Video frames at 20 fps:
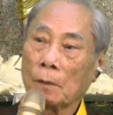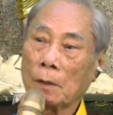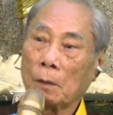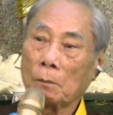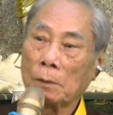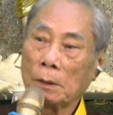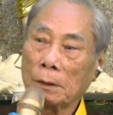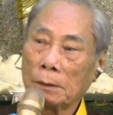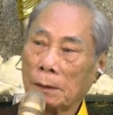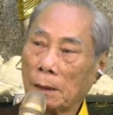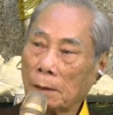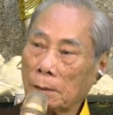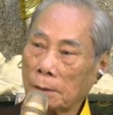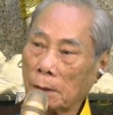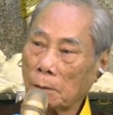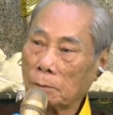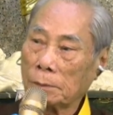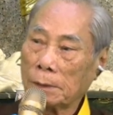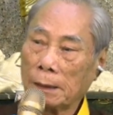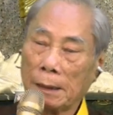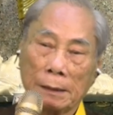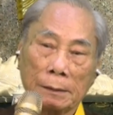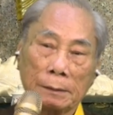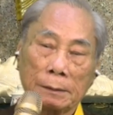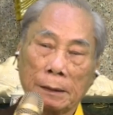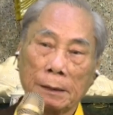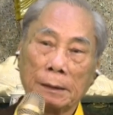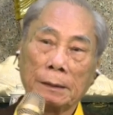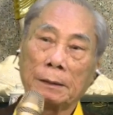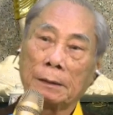Công đức thật trong sáng
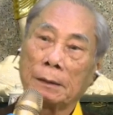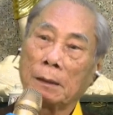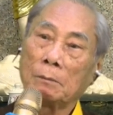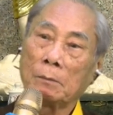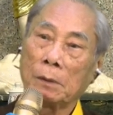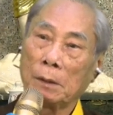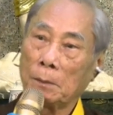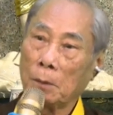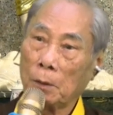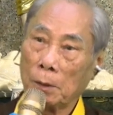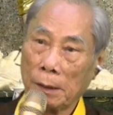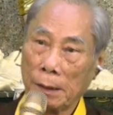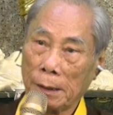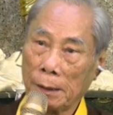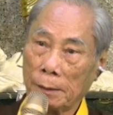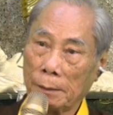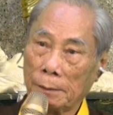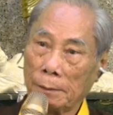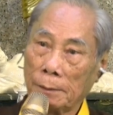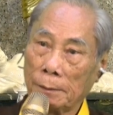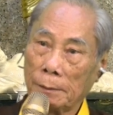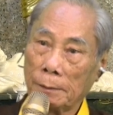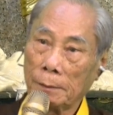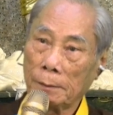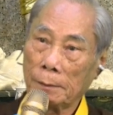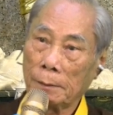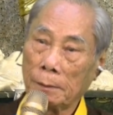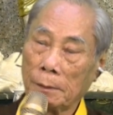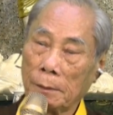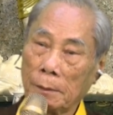thì không bị bôi đen.
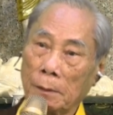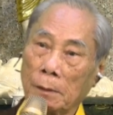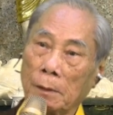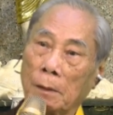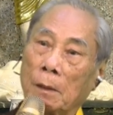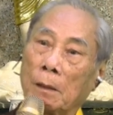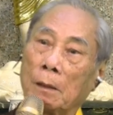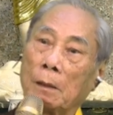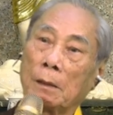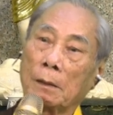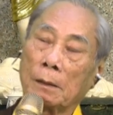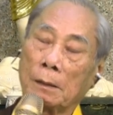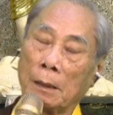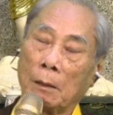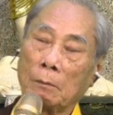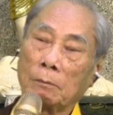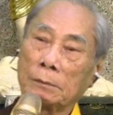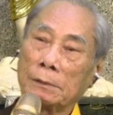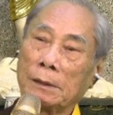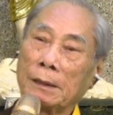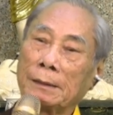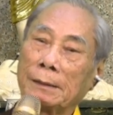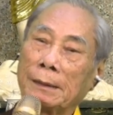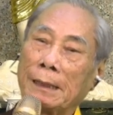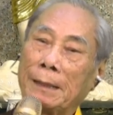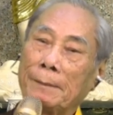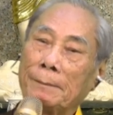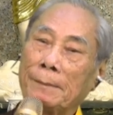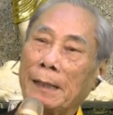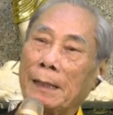Còn công thức
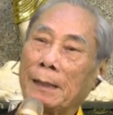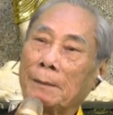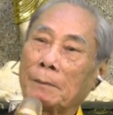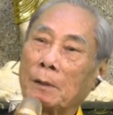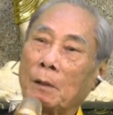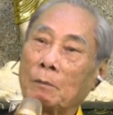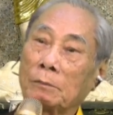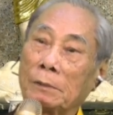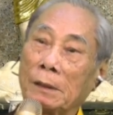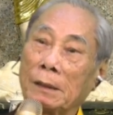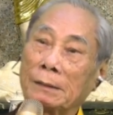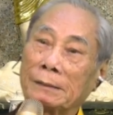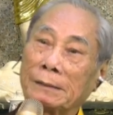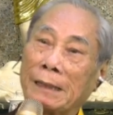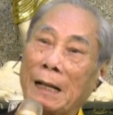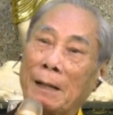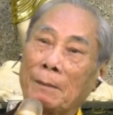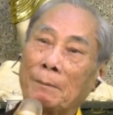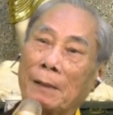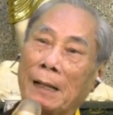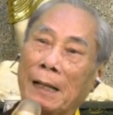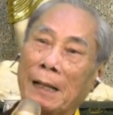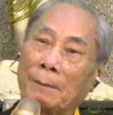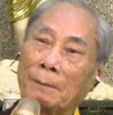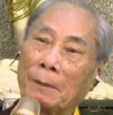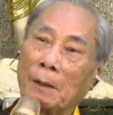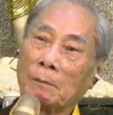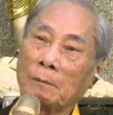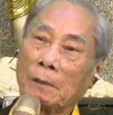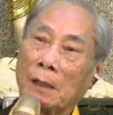lem nhem, công thức tham
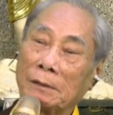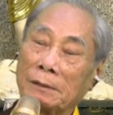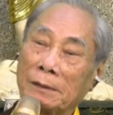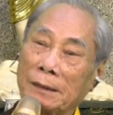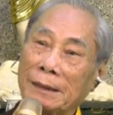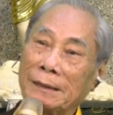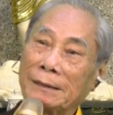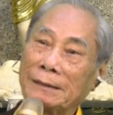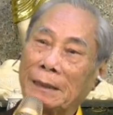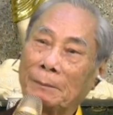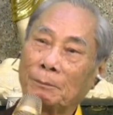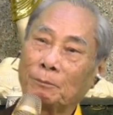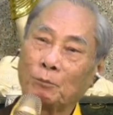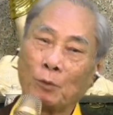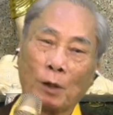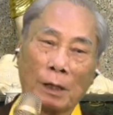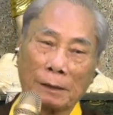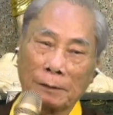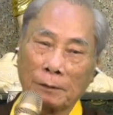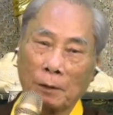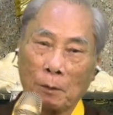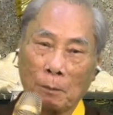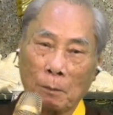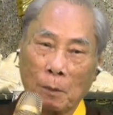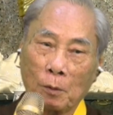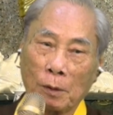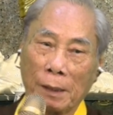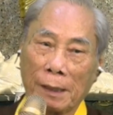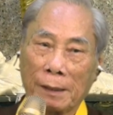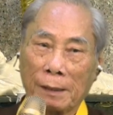lam, công thức kiến chấp hoàn toàn
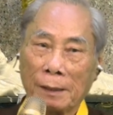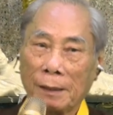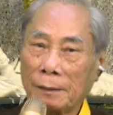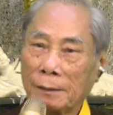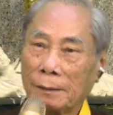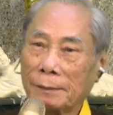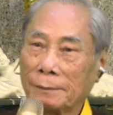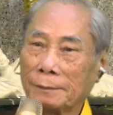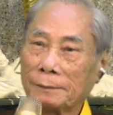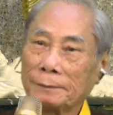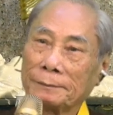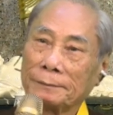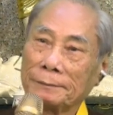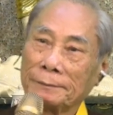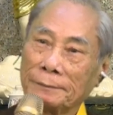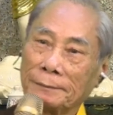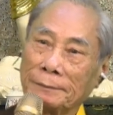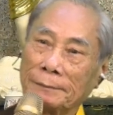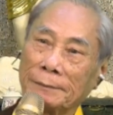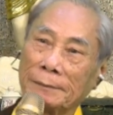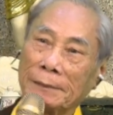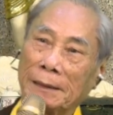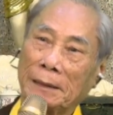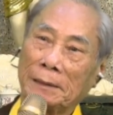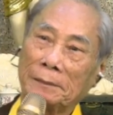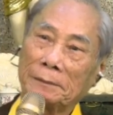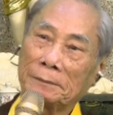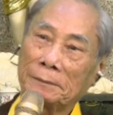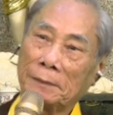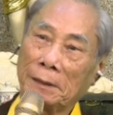bôi đen hết, thấy
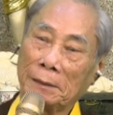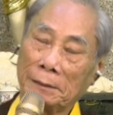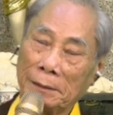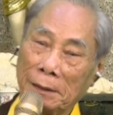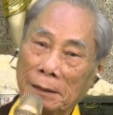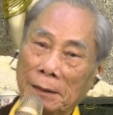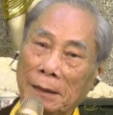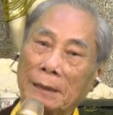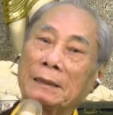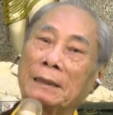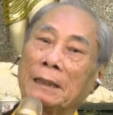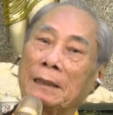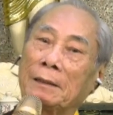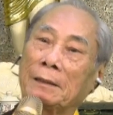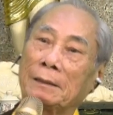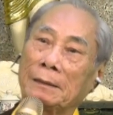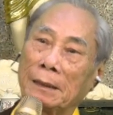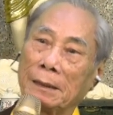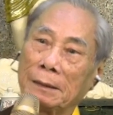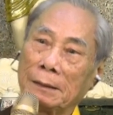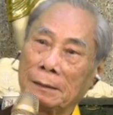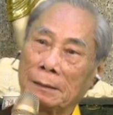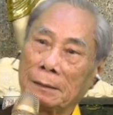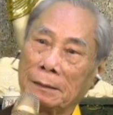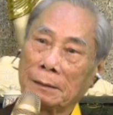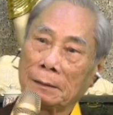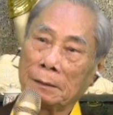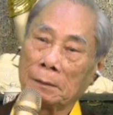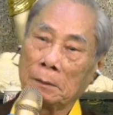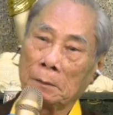không? Thế giới này nó vậy.
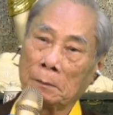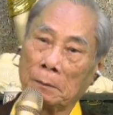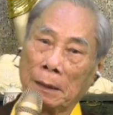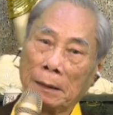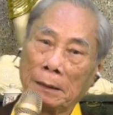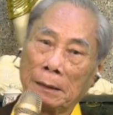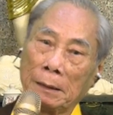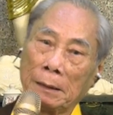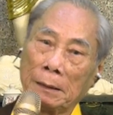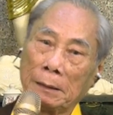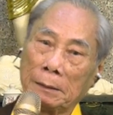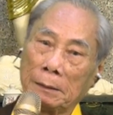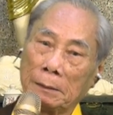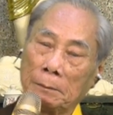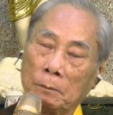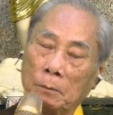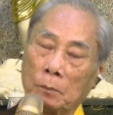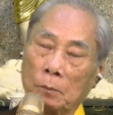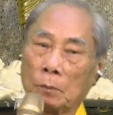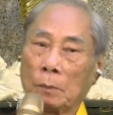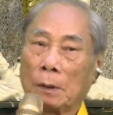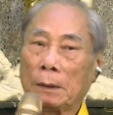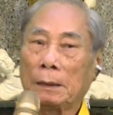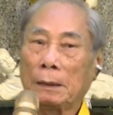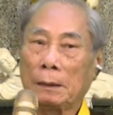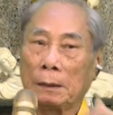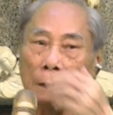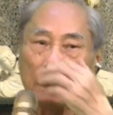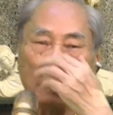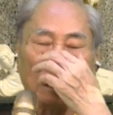Bởi
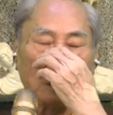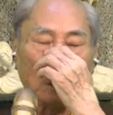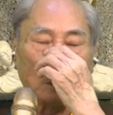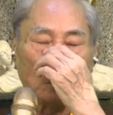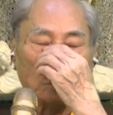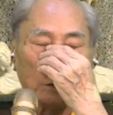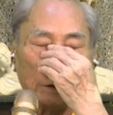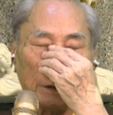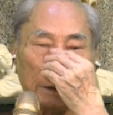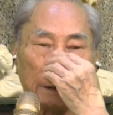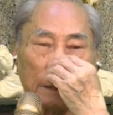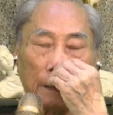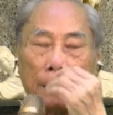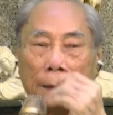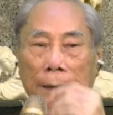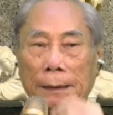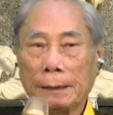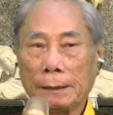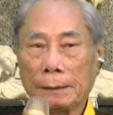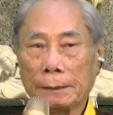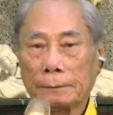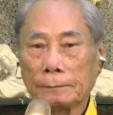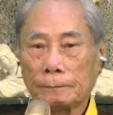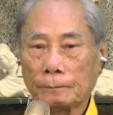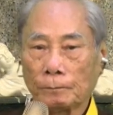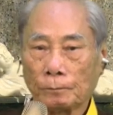vì cái câu chuyện này,